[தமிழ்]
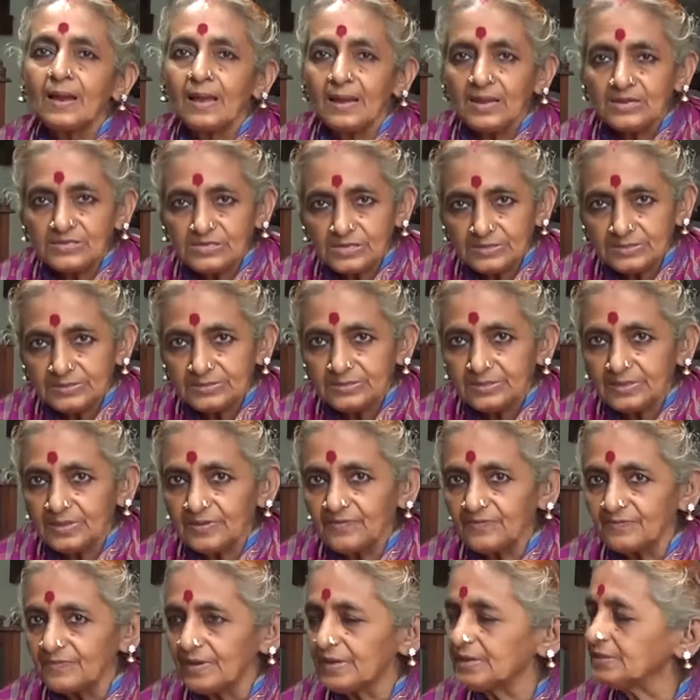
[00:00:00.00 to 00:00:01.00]

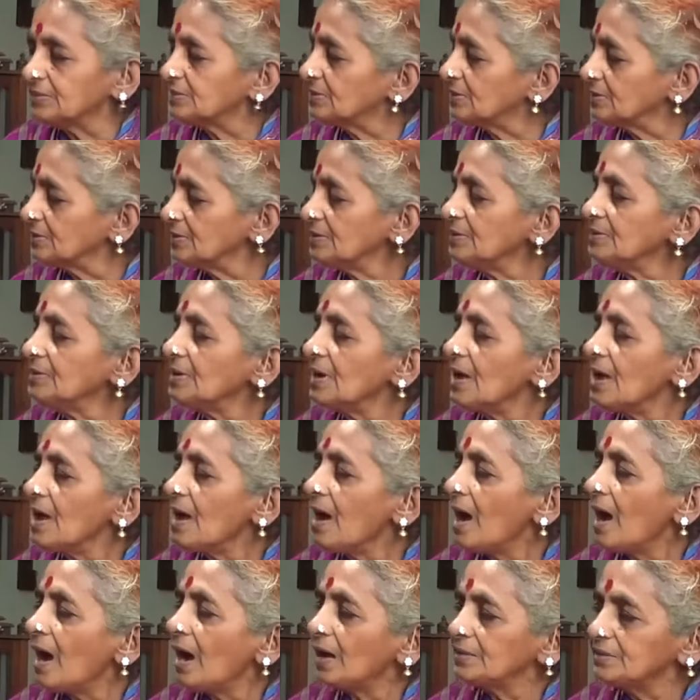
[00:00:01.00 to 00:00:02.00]
கலசத்தையும் வைத்து
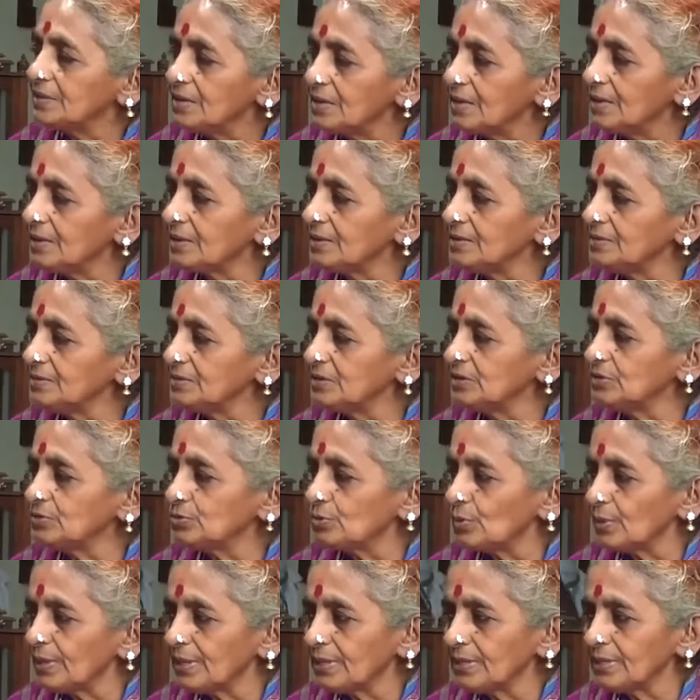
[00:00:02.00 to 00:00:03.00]
அதிலிருந்து
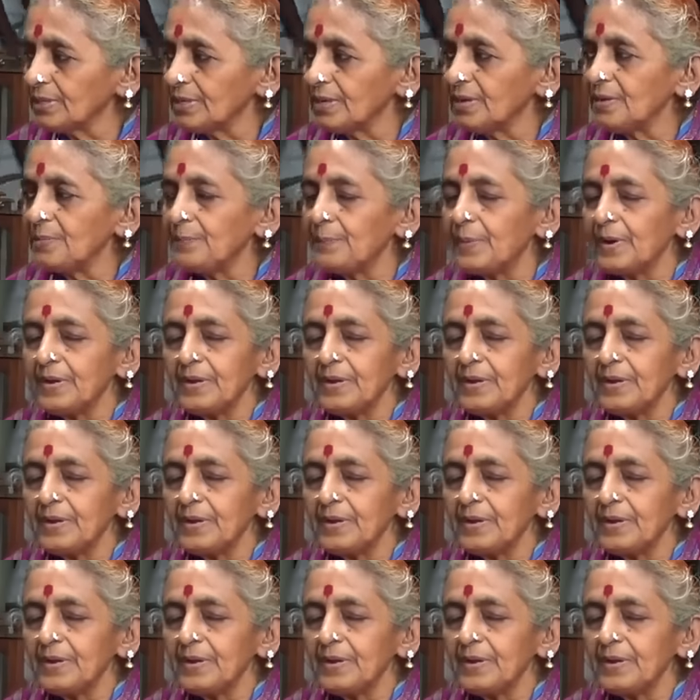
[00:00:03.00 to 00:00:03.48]
தொடங்கி